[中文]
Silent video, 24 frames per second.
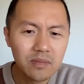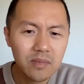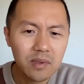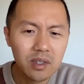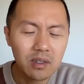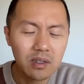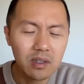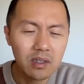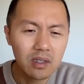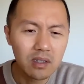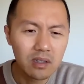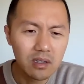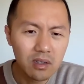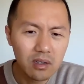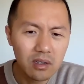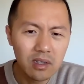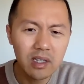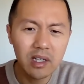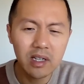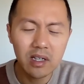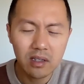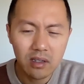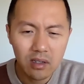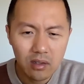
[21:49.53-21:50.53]
你
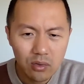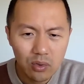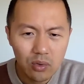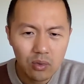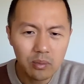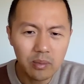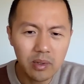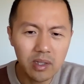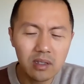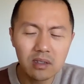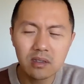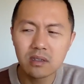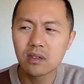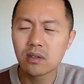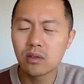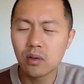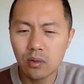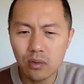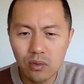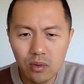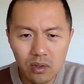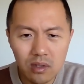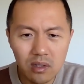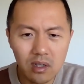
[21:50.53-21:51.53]
念得出名字
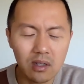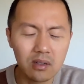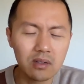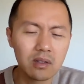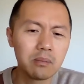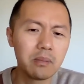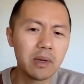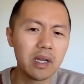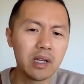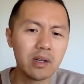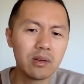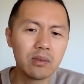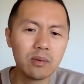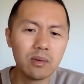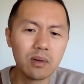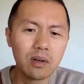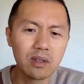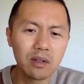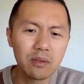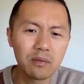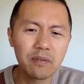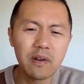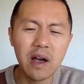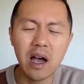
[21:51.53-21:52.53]
有多少是美国
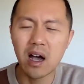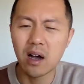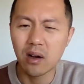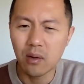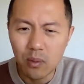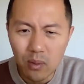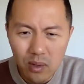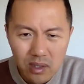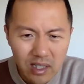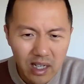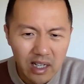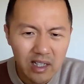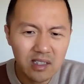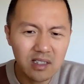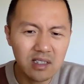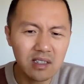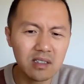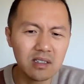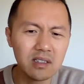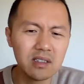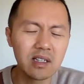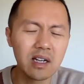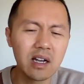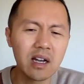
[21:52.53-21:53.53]
的？法国才
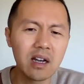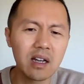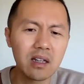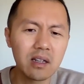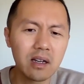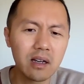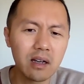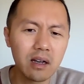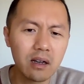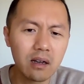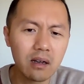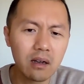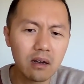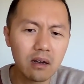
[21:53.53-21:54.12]
几家呢？